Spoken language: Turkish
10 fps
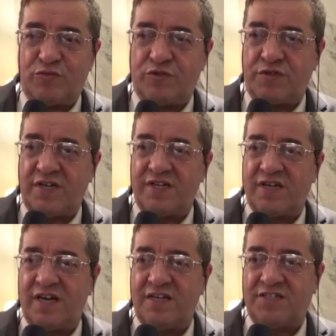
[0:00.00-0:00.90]
Türkiye'nin
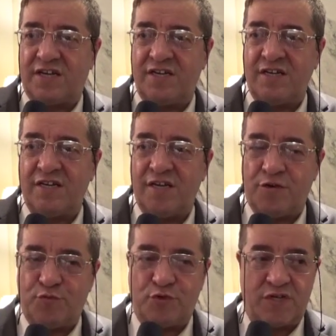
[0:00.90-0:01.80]
geleceği
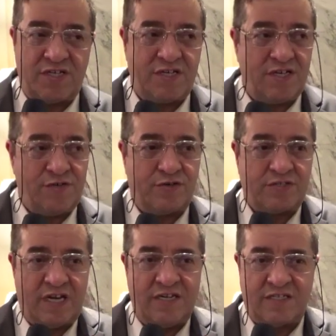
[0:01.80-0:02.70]
buradaki
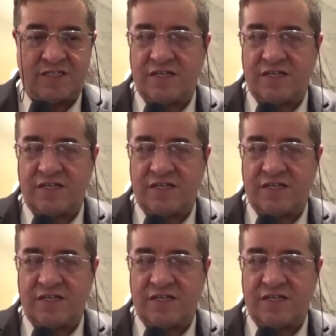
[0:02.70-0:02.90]
elit